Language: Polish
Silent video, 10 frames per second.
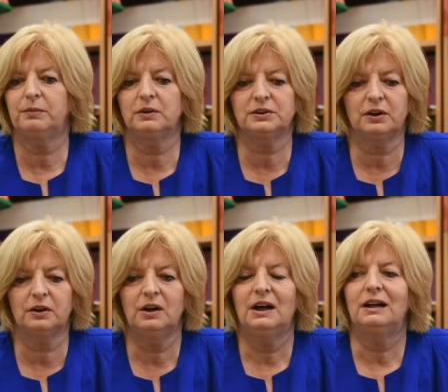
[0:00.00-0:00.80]

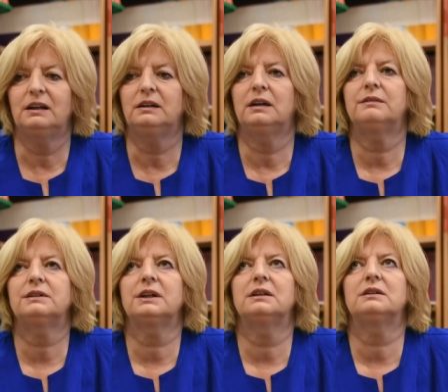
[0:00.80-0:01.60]

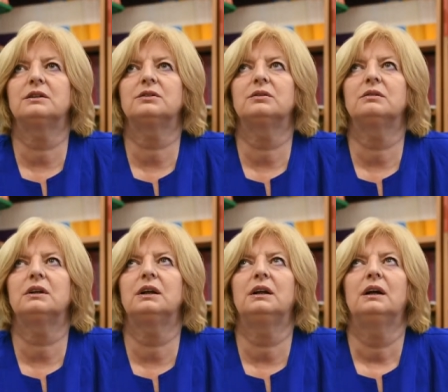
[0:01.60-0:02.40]
polsko-litewskie
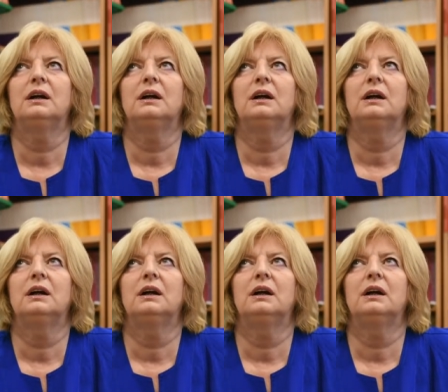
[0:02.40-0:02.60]
stosunki,